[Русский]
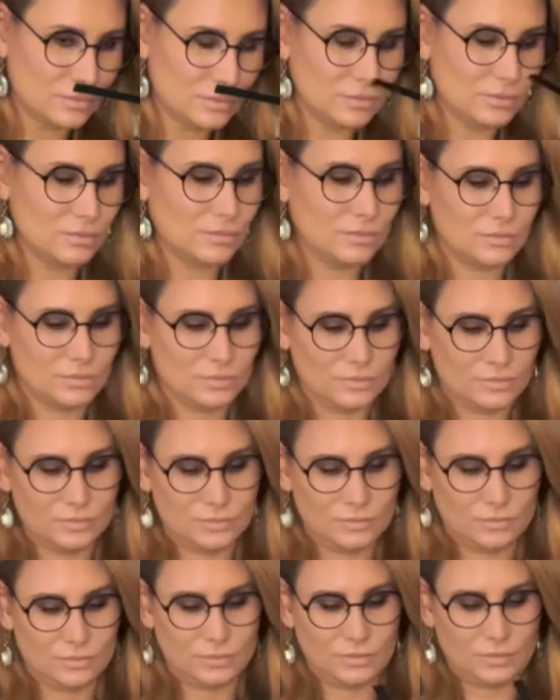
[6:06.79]
М
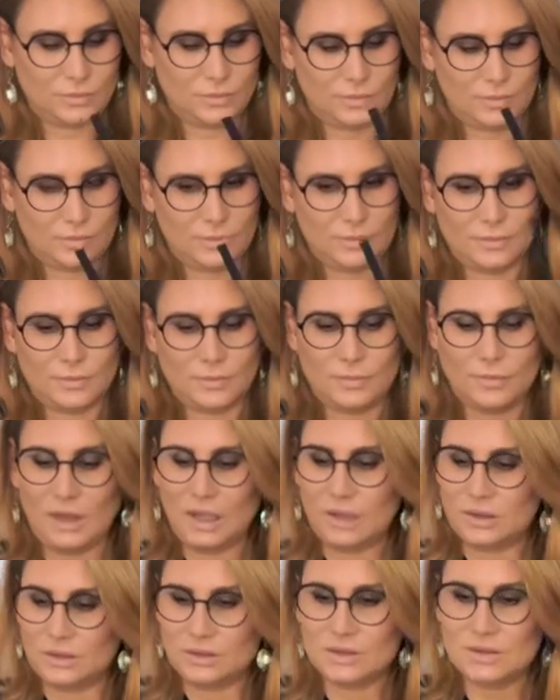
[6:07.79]

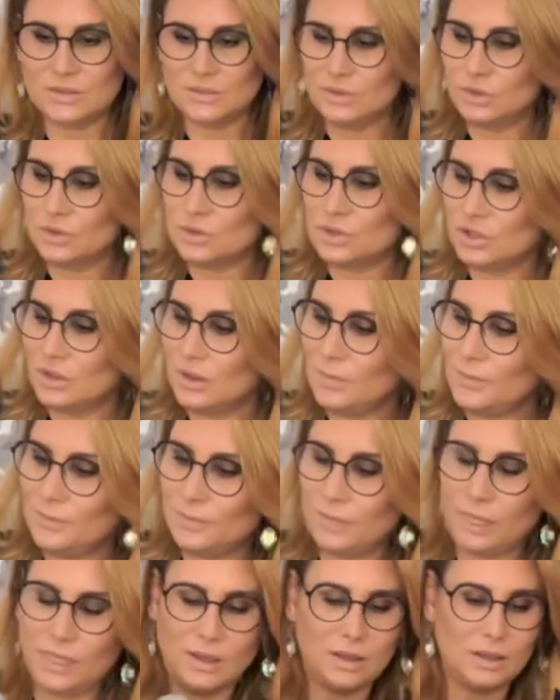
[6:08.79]
это цветочно,
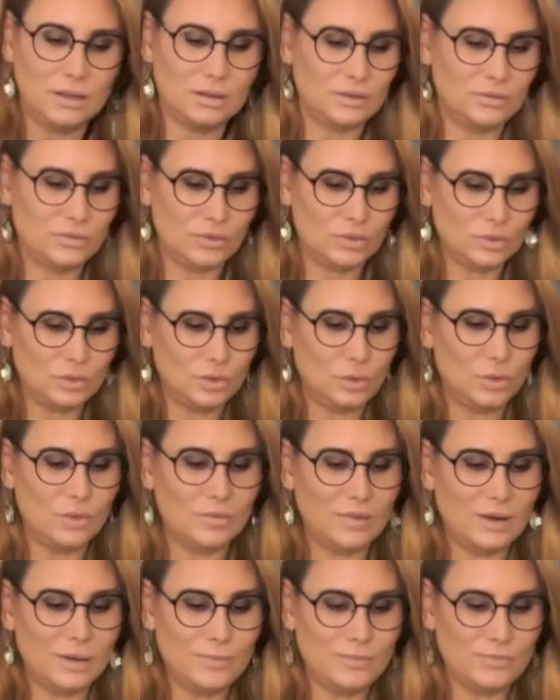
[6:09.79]
это
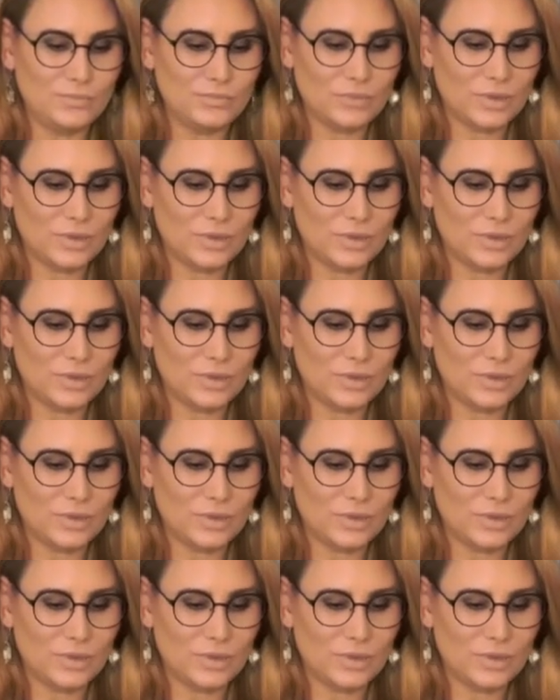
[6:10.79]
фруктово.